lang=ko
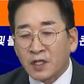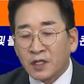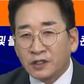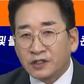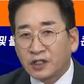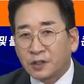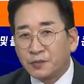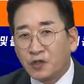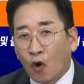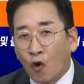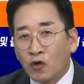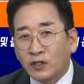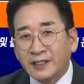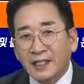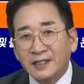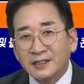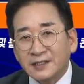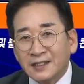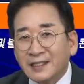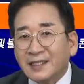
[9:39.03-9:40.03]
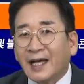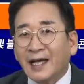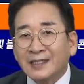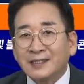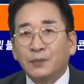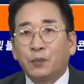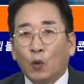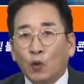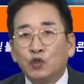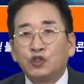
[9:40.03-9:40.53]
지금 영상
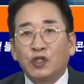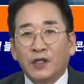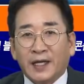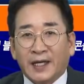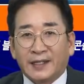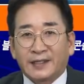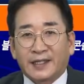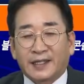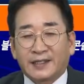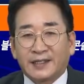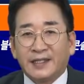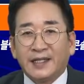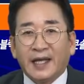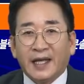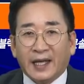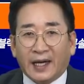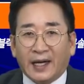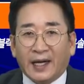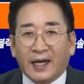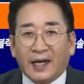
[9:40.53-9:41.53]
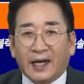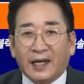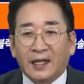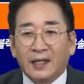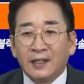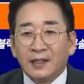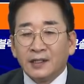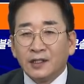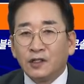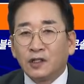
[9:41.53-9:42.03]
끝까지 보셔야 돼. 그래야
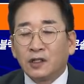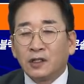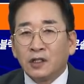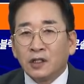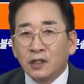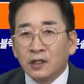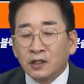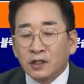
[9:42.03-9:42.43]
이